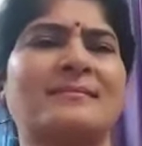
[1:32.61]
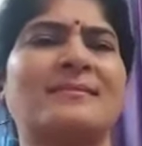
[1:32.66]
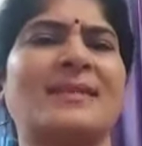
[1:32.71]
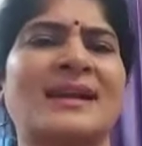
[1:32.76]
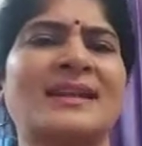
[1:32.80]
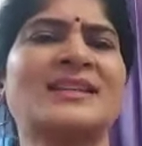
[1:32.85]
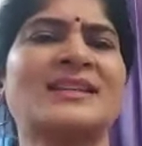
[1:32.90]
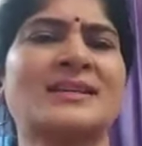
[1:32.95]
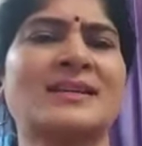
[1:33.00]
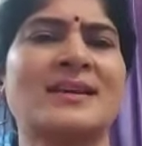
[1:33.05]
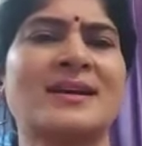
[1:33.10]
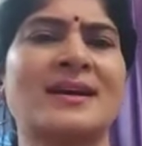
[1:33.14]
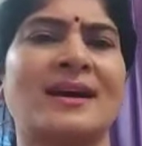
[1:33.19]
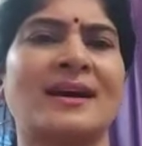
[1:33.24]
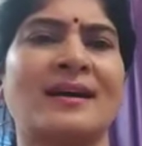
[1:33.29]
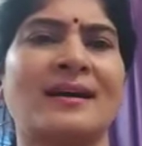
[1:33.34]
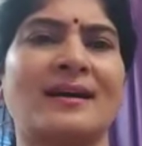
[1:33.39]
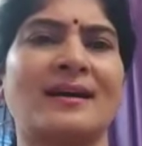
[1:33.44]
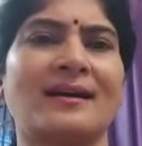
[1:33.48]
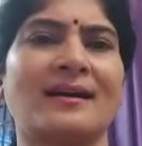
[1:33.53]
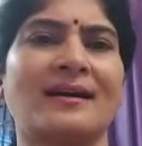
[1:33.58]
మనిషిగా
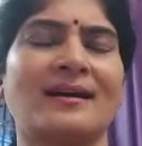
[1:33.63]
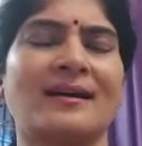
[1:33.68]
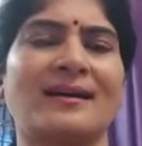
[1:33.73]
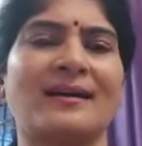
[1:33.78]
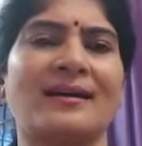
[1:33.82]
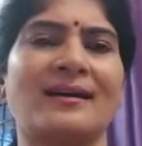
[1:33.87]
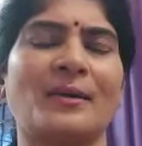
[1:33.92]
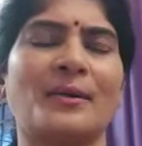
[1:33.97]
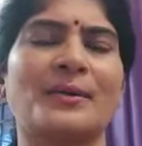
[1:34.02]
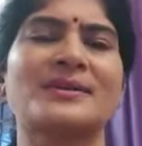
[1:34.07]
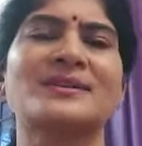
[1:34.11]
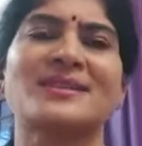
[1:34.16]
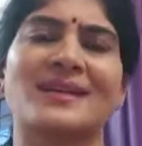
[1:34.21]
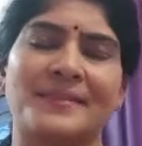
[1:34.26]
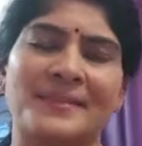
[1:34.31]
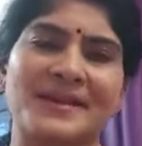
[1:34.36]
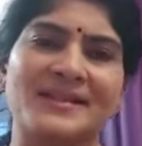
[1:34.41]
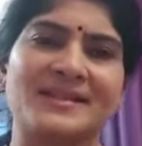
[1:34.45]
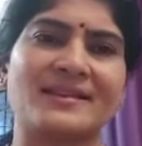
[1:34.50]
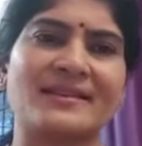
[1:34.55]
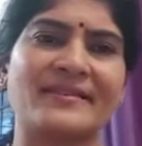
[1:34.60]
ఒక
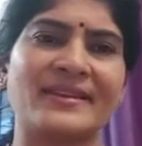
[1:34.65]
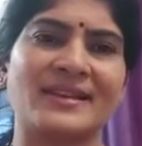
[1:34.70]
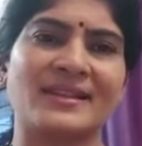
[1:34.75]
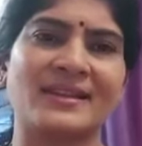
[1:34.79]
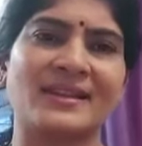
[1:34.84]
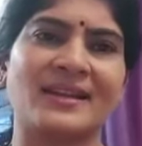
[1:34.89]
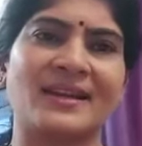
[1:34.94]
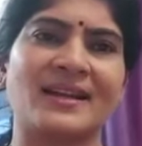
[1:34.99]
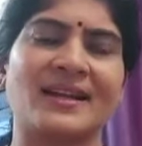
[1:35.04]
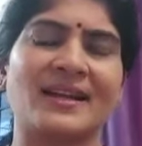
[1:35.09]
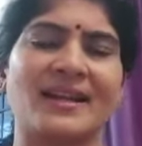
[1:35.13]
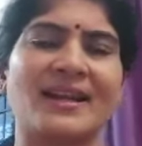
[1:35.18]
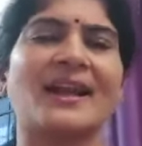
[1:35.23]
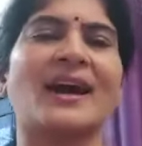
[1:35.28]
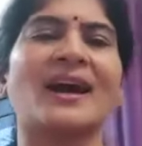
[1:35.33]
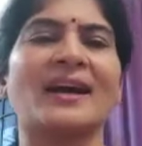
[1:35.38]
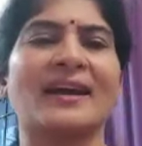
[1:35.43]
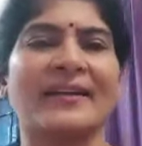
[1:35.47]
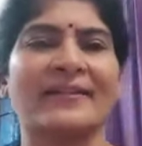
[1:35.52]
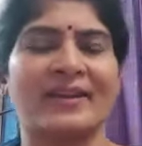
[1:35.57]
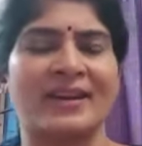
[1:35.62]
సామాజికవేత్తగా
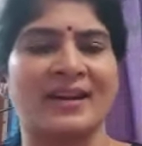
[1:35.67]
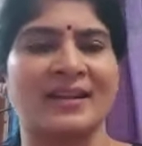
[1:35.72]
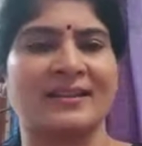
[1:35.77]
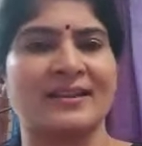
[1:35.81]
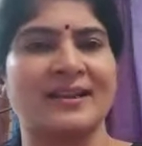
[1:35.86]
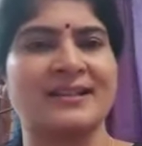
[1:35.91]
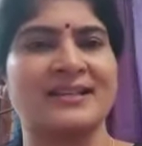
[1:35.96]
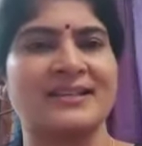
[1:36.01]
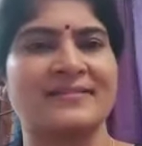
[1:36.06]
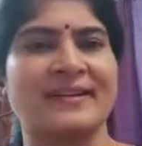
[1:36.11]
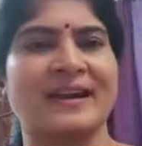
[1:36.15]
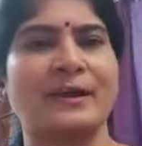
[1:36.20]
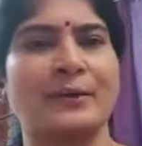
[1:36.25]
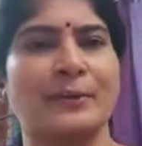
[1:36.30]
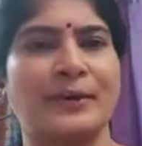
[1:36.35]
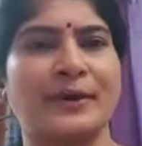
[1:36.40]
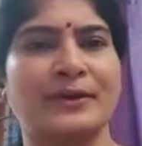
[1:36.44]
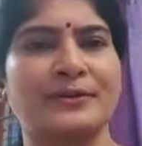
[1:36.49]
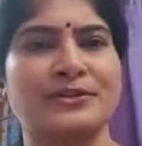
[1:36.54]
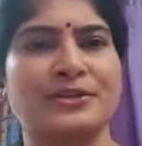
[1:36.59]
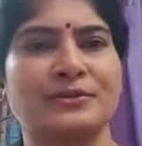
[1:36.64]
నాకు ఎవరైనా తెలిసిన వాళ్ళు
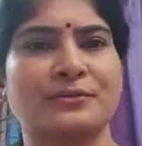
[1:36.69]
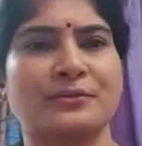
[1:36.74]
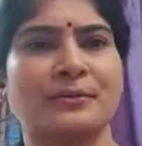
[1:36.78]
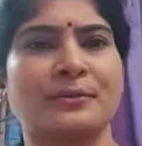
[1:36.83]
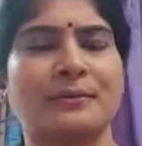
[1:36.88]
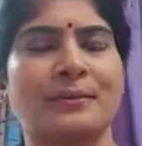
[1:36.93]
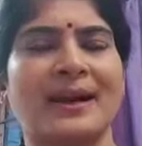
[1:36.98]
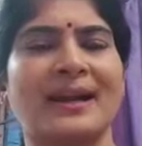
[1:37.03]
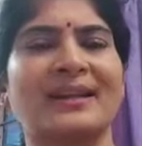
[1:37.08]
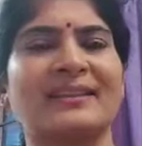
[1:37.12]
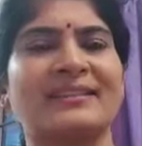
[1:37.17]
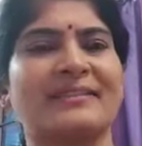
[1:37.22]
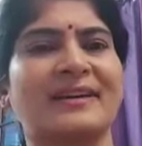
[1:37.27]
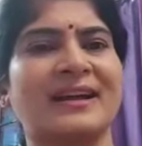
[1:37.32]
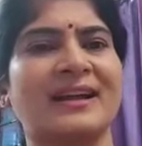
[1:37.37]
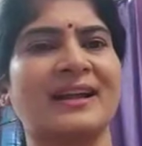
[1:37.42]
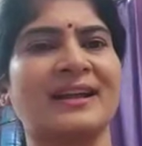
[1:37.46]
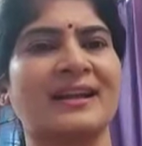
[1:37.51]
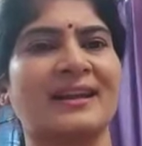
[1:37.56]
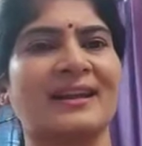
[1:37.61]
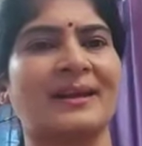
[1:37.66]
ఉండొచ్చు వాళ్ళ
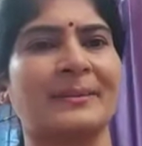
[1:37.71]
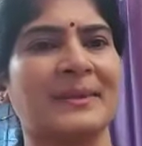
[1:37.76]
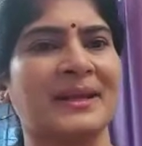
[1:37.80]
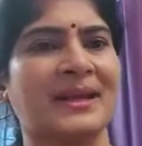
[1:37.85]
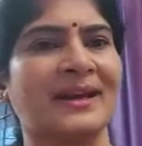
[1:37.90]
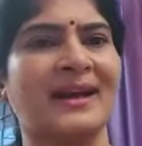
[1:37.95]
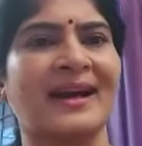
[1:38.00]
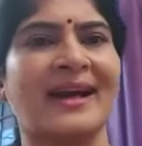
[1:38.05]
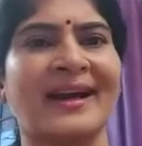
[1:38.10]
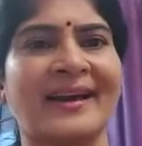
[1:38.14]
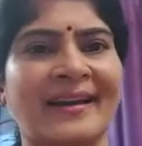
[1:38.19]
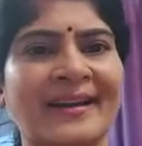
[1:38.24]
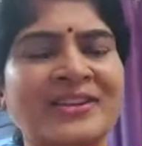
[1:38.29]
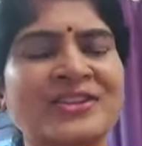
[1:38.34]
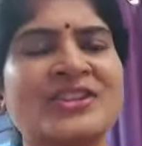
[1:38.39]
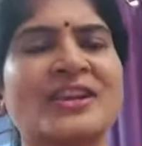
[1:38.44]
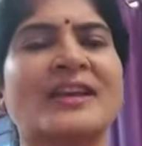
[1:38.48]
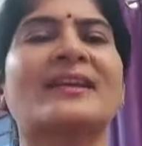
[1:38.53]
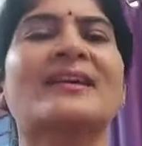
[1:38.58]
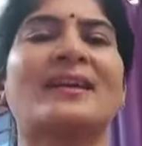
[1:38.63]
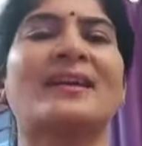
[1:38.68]
ద్వారా నేను ఏమైనా
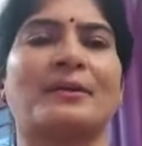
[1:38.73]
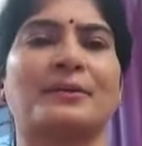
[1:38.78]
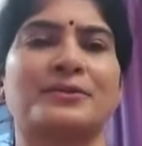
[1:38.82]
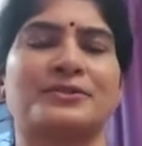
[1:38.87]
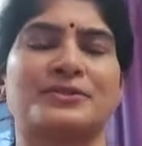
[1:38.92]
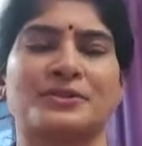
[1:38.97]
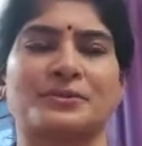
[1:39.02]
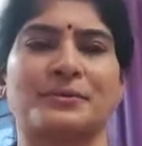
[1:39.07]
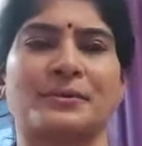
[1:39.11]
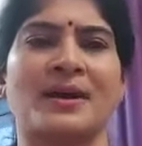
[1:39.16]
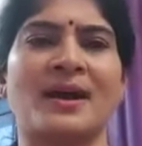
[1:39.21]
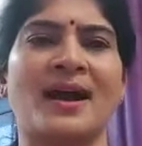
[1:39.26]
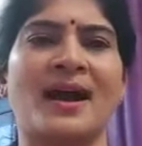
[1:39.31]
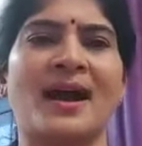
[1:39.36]
అరేంజ్ చేయగలగొచ్చు